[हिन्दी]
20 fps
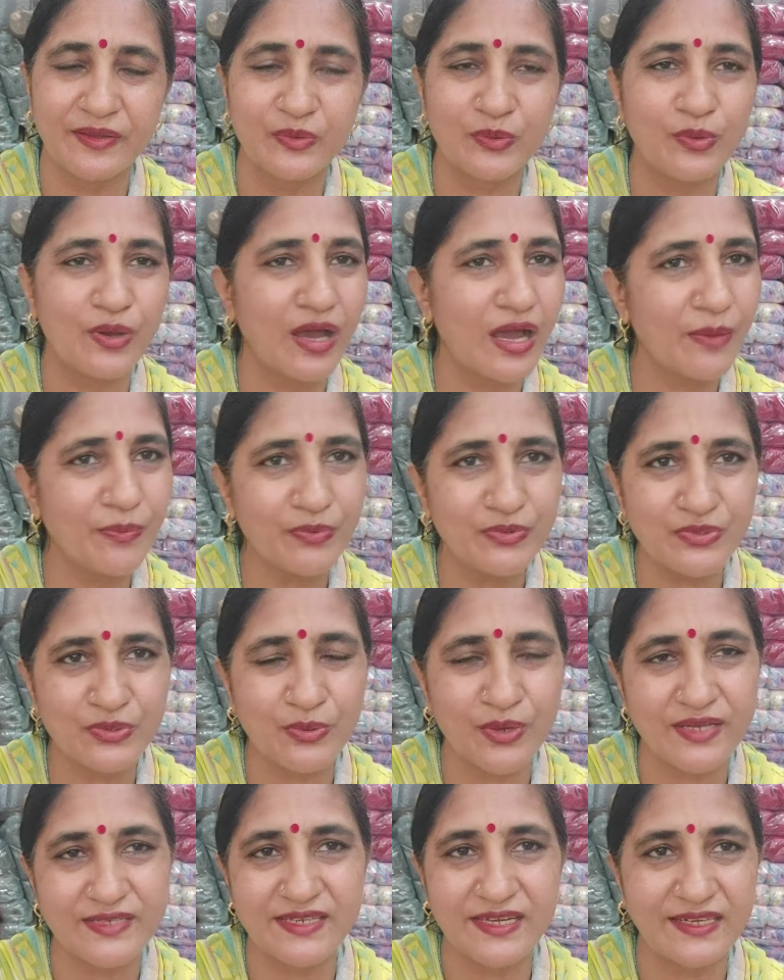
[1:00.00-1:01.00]
है तो आप
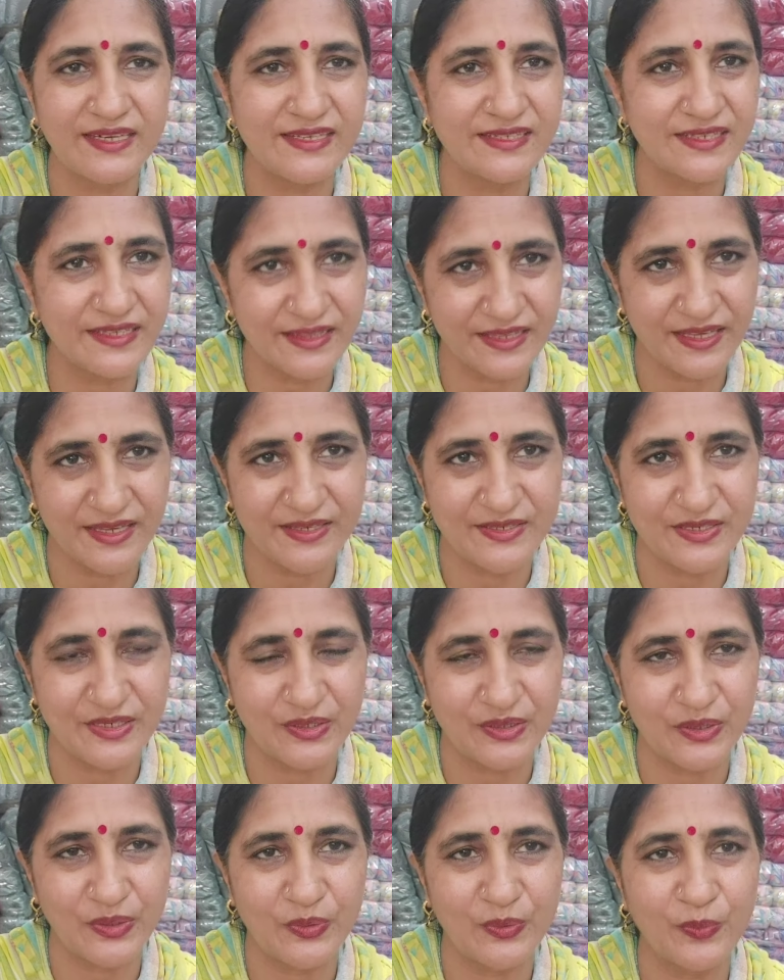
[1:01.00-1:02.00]
उसको आसानी से देख
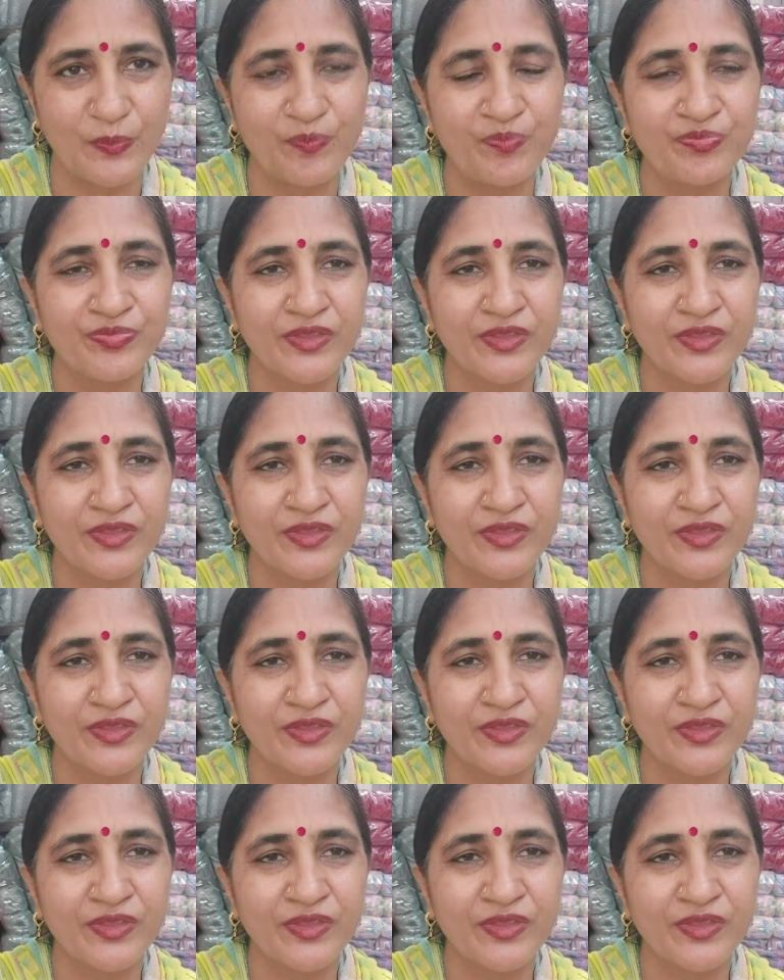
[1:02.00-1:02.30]
सकते हो